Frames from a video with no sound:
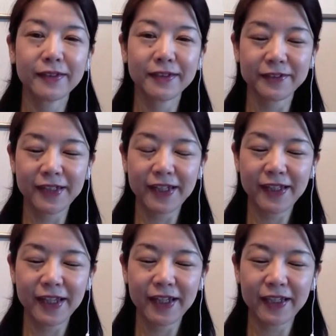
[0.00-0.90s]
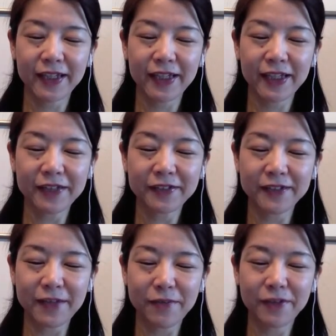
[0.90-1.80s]
女性で医療
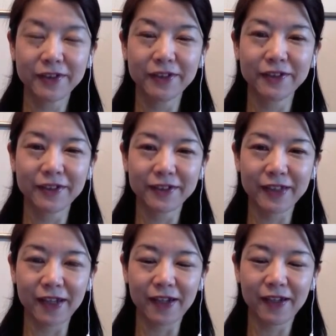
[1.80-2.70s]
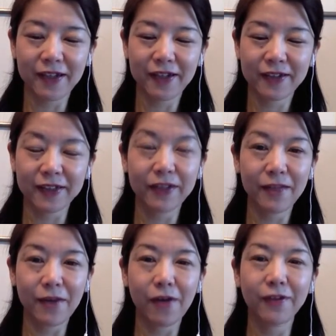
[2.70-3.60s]
専門職として例え
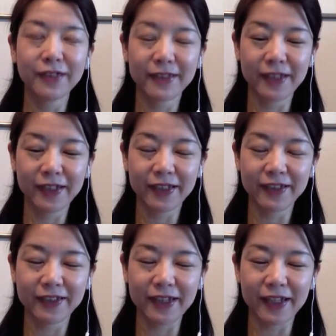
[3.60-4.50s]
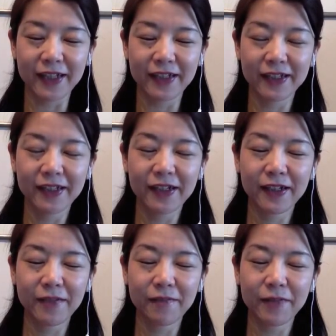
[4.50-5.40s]
ば放射線技師さん
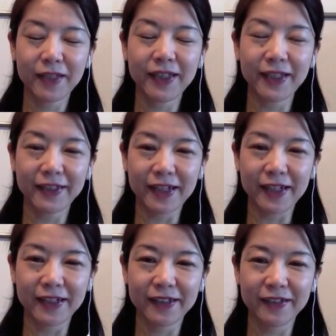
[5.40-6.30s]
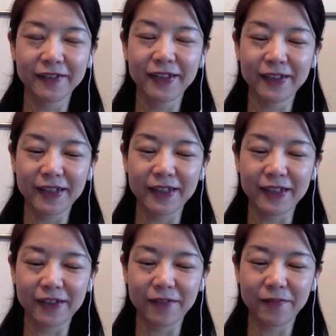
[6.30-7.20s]
BT さん OT さん
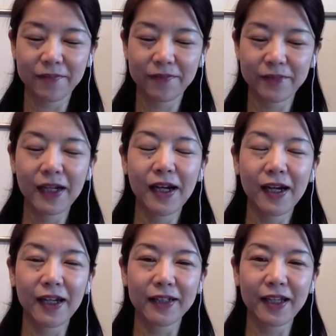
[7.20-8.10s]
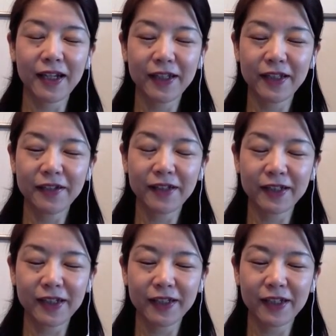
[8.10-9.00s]
など働いている
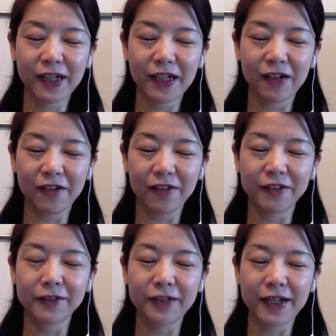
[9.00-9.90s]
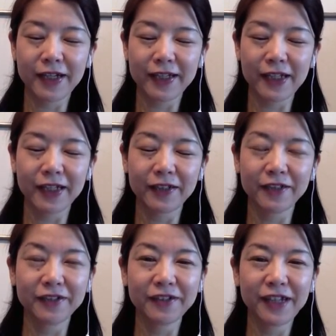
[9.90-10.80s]
方々から寄せられたご
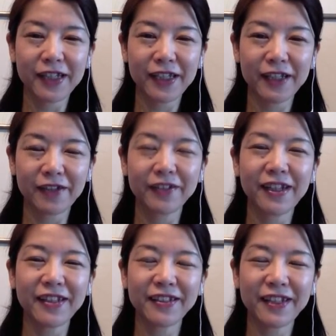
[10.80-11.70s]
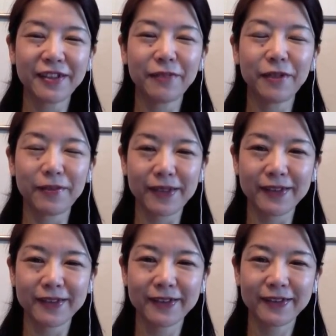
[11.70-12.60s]
相談にお答えしたいと思います。